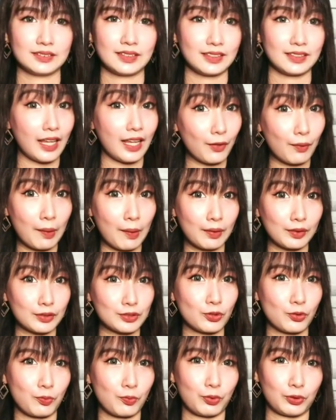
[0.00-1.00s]
Dalawang
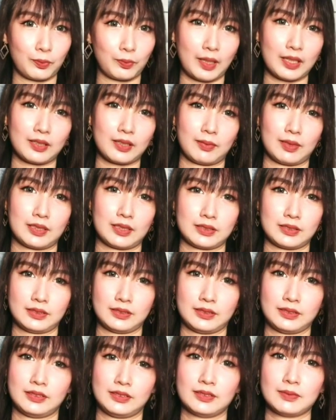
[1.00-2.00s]
supot pa, diba?
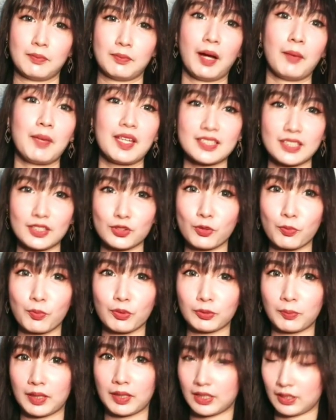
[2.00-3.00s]
Baka may isang supot
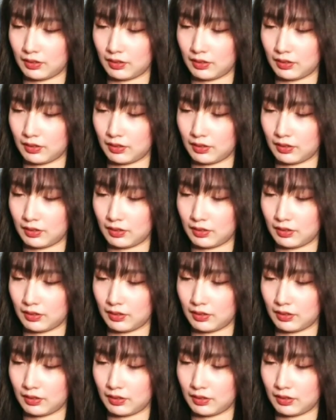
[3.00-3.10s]
pa dito,